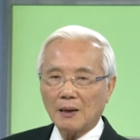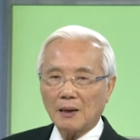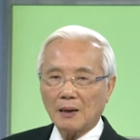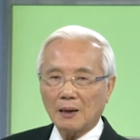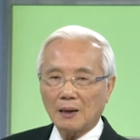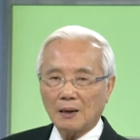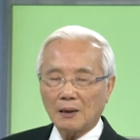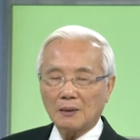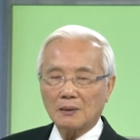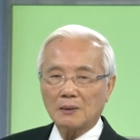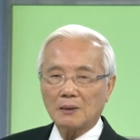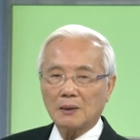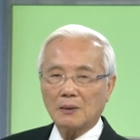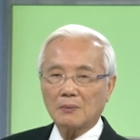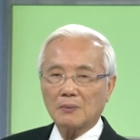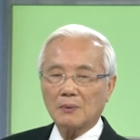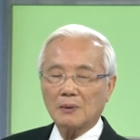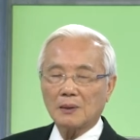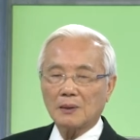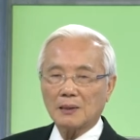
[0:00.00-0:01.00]
ở
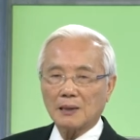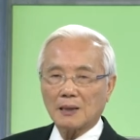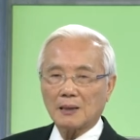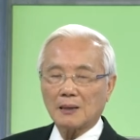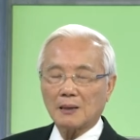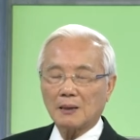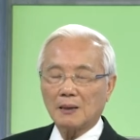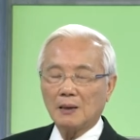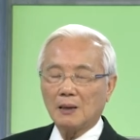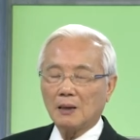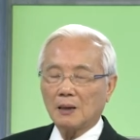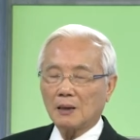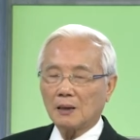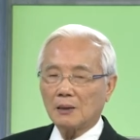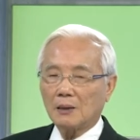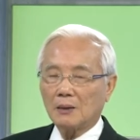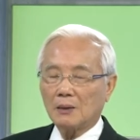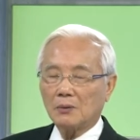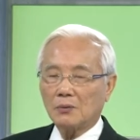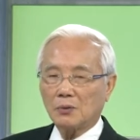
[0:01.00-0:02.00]
trong cái dạ
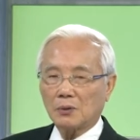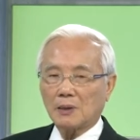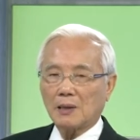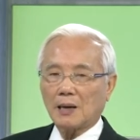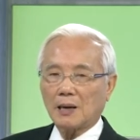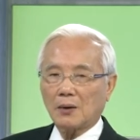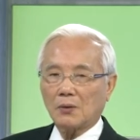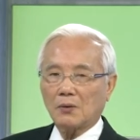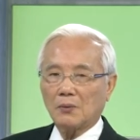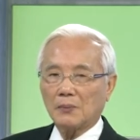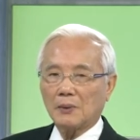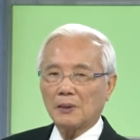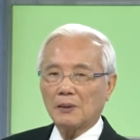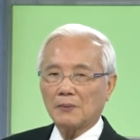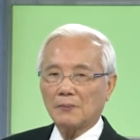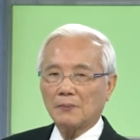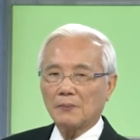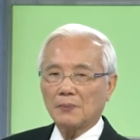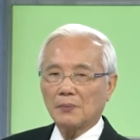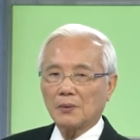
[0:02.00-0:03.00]
cái ruột già của mình
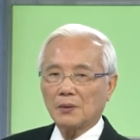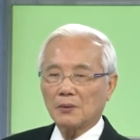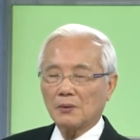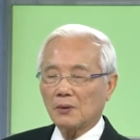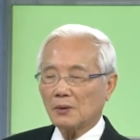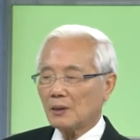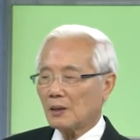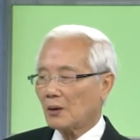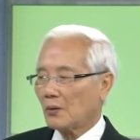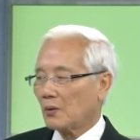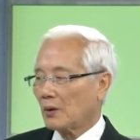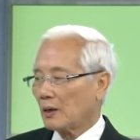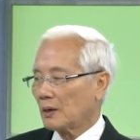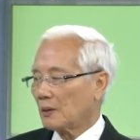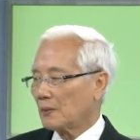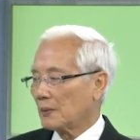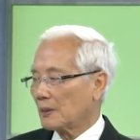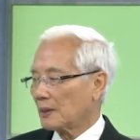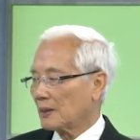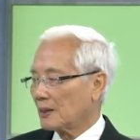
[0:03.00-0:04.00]
nó ra ngoài
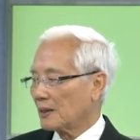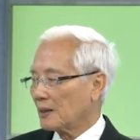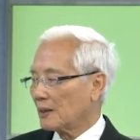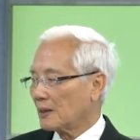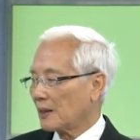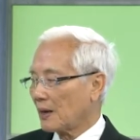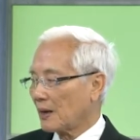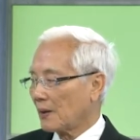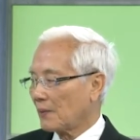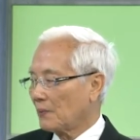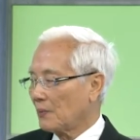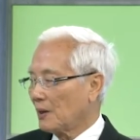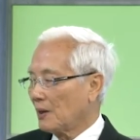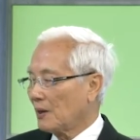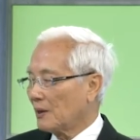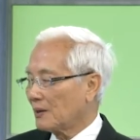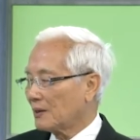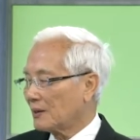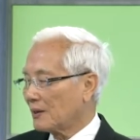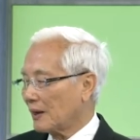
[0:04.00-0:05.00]
được cái dễ dàng
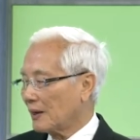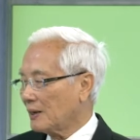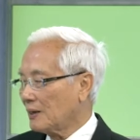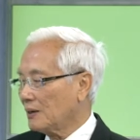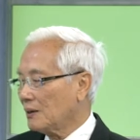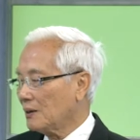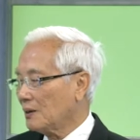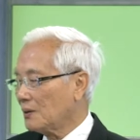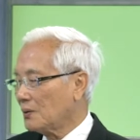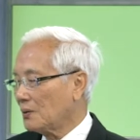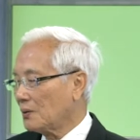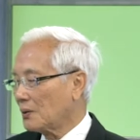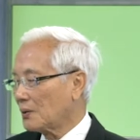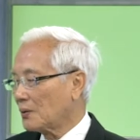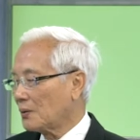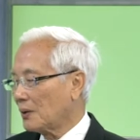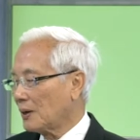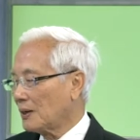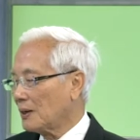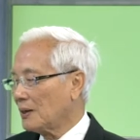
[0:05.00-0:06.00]
tránh ngồi
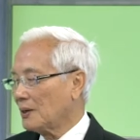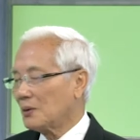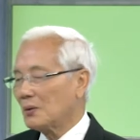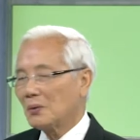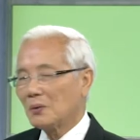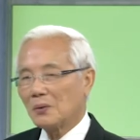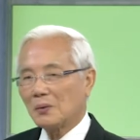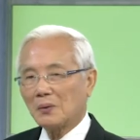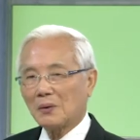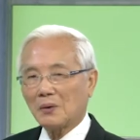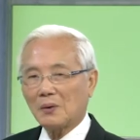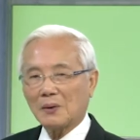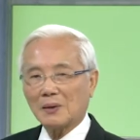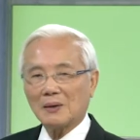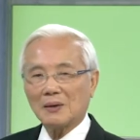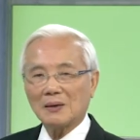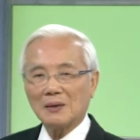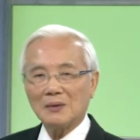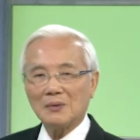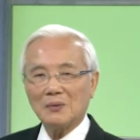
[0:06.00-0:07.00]
quá lâu
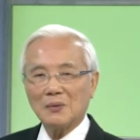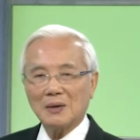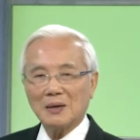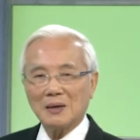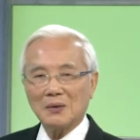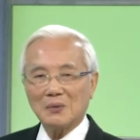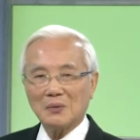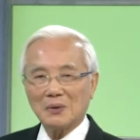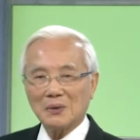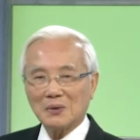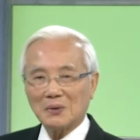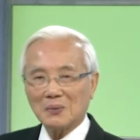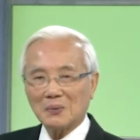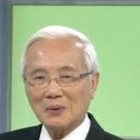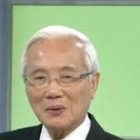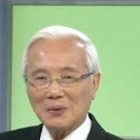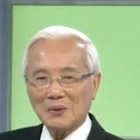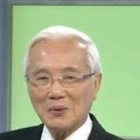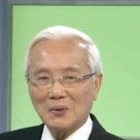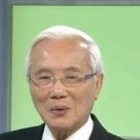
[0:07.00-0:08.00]
hoặc là đứng quá lâu khi chúng
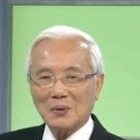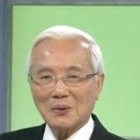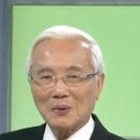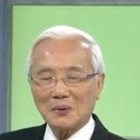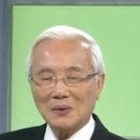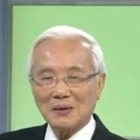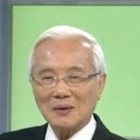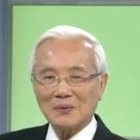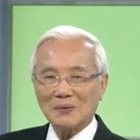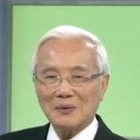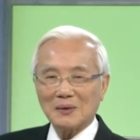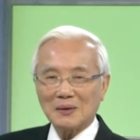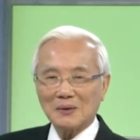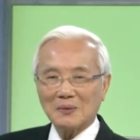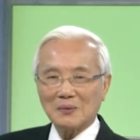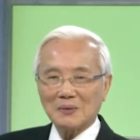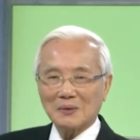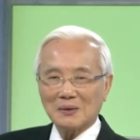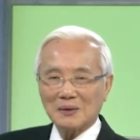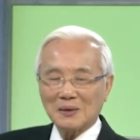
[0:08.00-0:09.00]
ta ngồi hoặc đứng quá
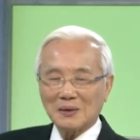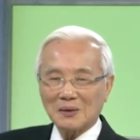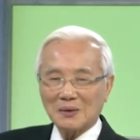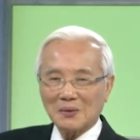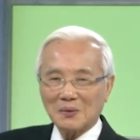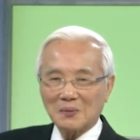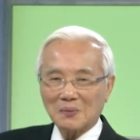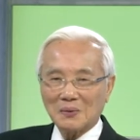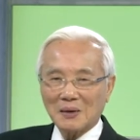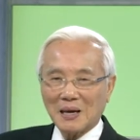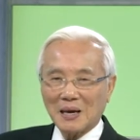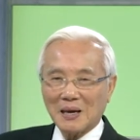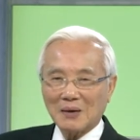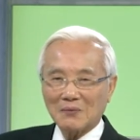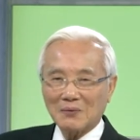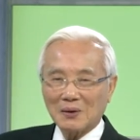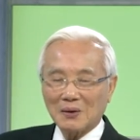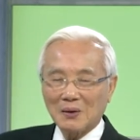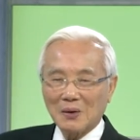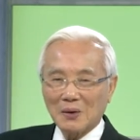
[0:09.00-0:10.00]
lâu đó thì nó cũng đè
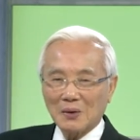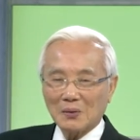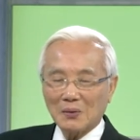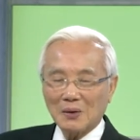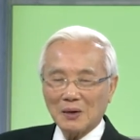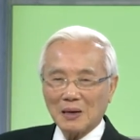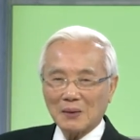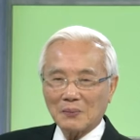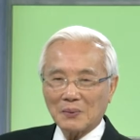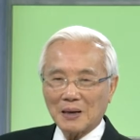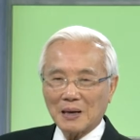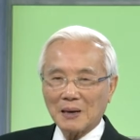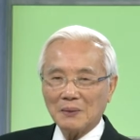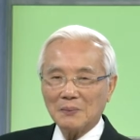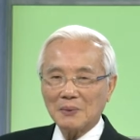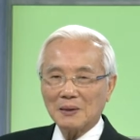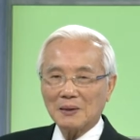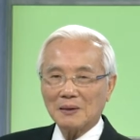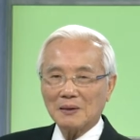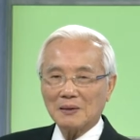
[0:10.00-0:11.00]
và nó làm cái
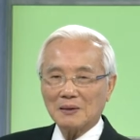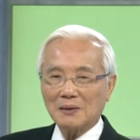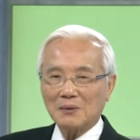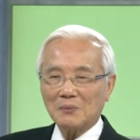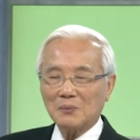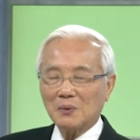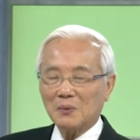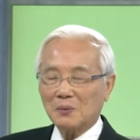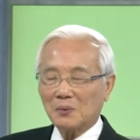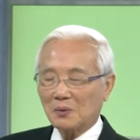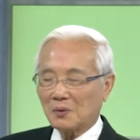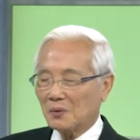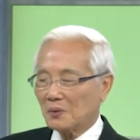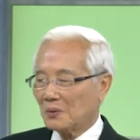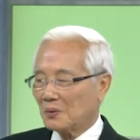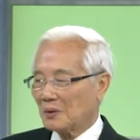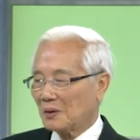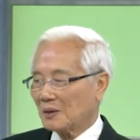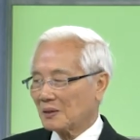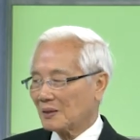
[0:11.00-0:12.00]
áp lực ở trong bụng của
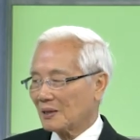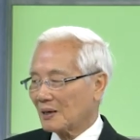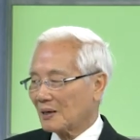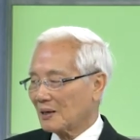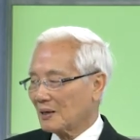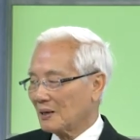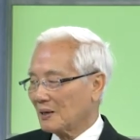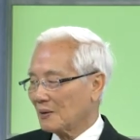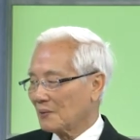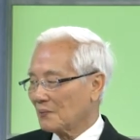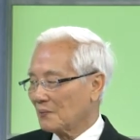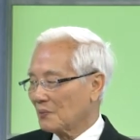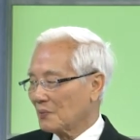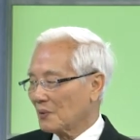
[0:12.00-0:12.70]
chúng ta nó tăng lên